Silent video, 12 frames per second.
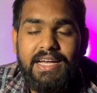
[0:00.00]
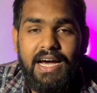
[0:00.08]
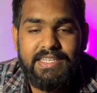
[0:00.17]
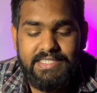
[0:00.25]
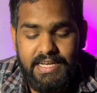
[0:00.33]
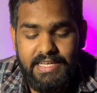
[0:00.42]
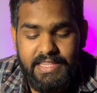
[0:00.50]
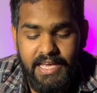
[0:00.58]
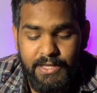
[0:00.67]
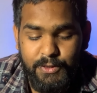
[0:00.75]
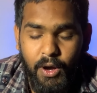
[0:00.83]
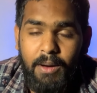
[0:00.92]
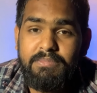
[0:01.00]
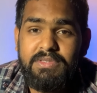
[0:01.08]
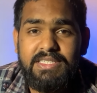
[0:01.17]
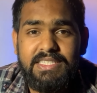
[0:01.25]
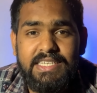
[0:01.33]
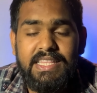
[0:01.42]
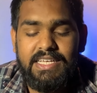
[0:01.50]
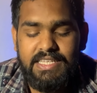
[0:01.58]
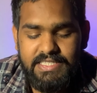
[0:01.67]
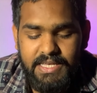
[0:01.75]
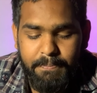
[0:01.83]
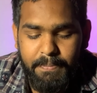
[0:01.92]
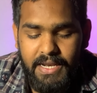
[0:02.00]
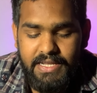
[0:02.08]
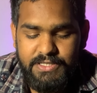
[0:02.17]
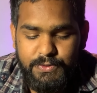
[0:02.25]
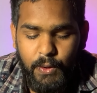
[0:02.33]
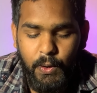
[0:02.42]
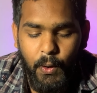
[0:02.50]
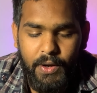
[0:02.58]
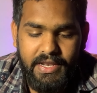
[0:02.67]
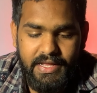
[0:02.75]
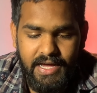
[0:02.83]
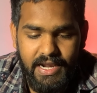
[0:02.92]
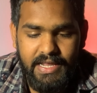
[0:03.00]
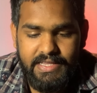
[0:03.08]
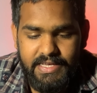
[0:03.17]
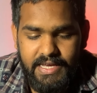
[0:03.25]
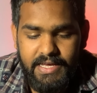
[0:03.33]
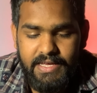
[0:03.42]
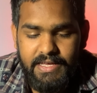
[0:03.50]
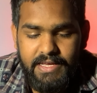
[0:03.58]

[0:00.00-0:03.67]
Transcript: कर सकते हैं तो हम सीधा सिंपल इसको लॉगिन कर लेते हैं